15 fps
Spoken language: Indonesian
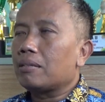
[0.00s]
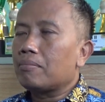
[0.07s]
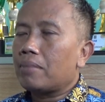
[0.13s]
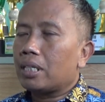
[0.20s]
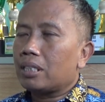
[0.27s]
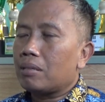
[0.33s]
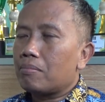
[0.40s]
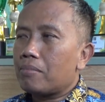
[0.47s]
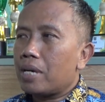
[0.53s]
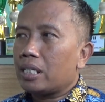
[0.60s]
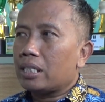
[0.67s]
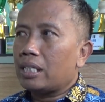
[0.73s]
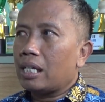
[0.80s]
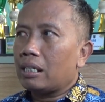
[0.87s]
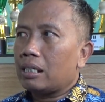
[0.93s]
tempat-tempat
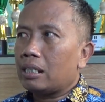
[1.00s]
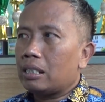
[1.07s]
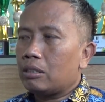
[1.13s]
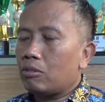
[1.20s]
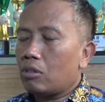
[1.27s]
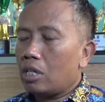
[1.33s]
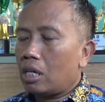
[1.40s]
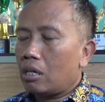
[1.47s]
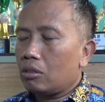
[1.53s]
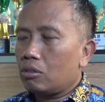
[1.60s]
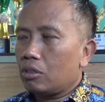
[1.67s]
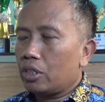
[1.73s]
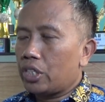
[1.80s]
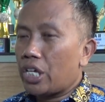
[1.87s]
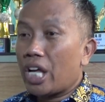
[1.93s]
yang digunakan
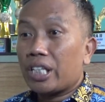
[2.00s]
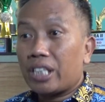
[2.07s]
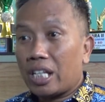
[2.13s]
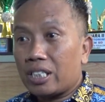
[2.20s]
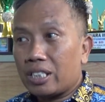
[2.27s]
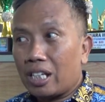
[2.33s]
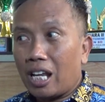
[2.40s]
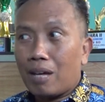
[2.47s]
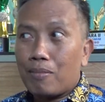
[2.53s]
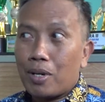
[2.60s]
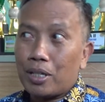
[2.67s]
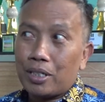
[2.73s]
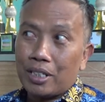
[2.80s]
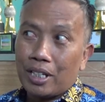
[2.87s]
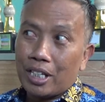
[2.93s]
untuk kegiatan
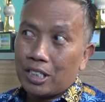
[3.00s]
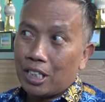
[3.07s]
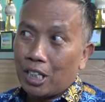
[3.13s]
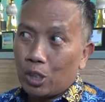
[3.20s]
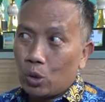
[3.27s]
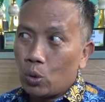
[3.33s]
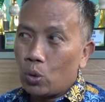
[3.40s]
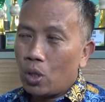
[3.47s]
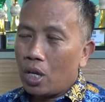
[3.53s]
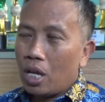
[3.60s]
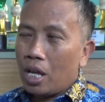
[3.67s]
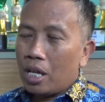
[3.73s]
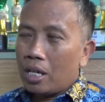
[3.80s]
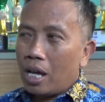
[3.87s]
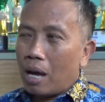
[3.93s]
selama di SD itu
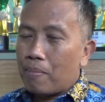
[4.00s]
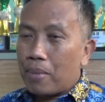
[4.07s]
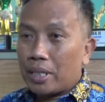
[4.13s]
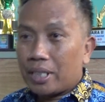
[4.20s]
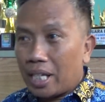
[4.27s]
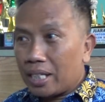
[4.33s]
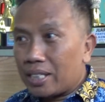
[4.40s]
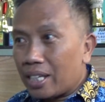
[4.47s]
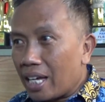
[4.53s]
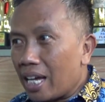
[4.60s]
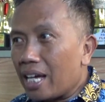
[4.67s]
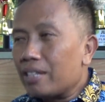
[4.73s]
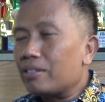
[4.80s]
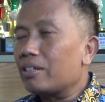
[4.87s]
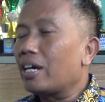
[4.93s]
apa
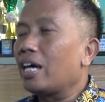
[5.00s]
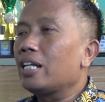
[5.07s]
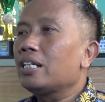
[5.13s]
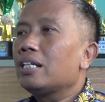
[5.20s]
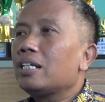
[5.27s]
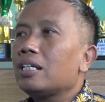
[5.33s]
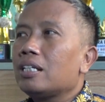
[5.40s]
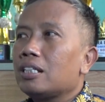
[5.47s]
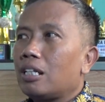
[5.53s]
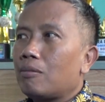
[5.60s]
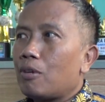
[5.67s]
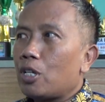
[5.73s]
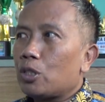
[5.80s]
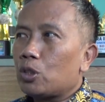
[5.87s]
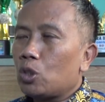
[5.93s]
saja, gitu kan?
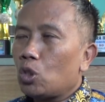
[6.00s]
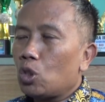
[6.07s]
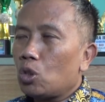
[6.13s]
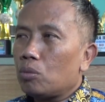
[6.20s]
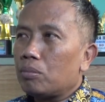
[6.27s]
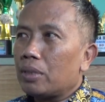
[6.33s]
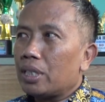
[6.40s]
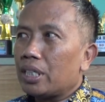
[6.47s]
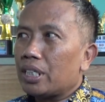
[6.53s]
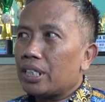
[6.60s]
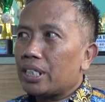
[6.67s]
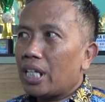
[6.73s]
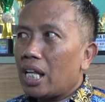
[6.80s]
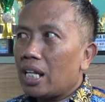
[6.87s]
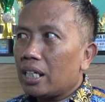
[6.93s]
termasuk
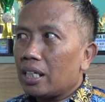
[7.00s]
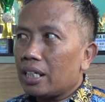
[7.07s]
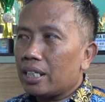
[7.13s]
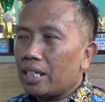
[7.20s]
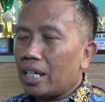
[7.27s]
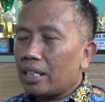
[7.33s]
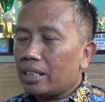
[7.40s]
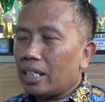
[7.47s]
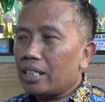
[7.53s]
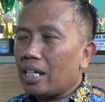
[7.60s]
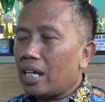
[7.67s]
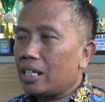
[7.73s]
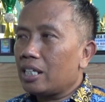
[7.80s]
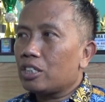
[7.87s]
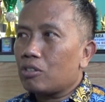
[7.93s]
mengenal kegiatan yang
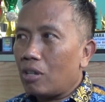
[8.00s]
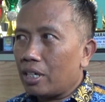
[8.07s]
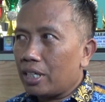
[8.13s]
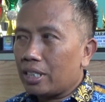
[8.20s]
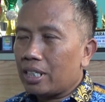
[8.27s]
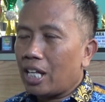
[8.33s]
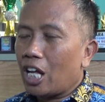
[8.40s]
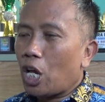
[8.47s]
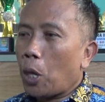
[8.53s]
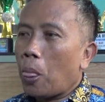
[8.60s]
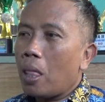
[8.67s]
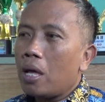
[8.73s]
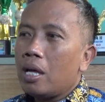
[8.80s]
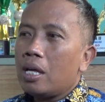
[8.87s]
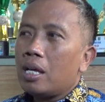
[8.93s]
ada sekolah kita
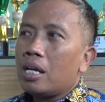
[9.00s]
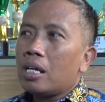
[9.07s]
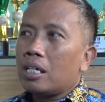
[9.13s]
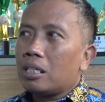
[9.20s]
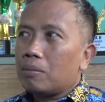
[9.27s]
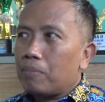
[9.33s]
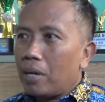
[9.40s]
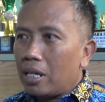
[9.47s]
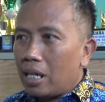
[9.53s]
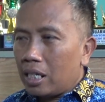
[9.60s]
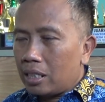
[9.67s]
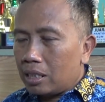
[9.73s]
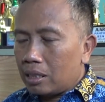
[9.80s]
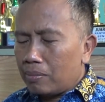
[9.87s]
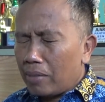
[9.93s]
ke depan
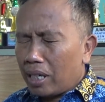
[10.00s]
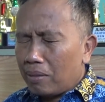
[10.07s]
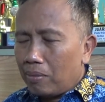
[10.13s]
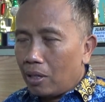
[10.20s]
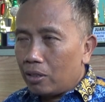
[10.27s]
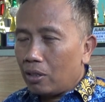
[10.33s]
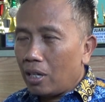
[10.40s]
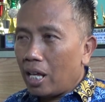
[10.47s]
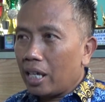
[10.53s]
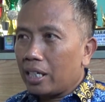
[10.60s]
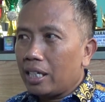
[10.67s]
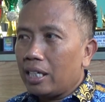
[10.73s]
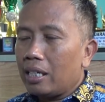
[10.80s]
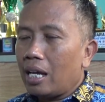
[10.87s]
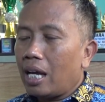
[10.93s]
semakin belajar
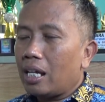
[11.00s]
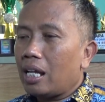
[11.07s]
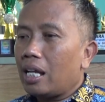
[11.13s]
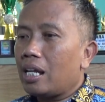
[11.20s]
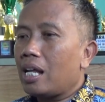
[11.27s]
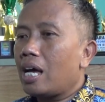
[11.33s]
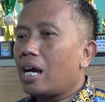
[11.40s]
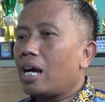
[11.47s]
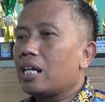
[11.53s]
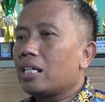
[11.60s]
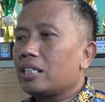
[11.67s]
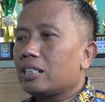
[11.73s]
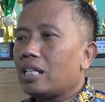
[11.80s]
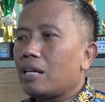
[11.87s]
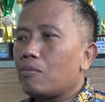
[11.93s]
lagi anak-anak akan
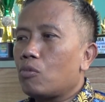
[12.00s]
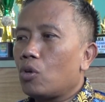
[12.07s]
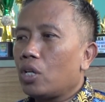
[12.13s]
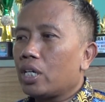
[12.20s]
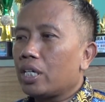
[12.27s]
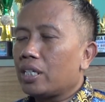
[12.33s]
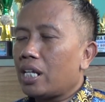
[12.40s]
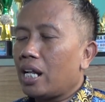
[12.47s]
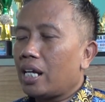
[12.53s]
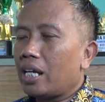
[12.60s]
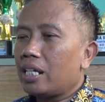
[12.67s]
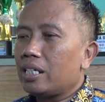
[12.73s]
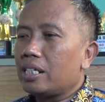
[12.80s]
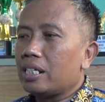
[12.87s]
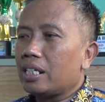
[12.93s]
kita mulai
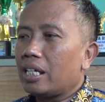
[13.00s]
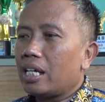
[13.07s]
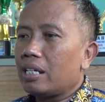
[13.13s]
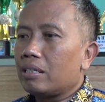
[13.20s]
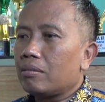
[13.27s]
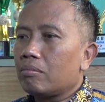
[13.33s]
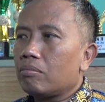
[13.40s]
kenalkan dengan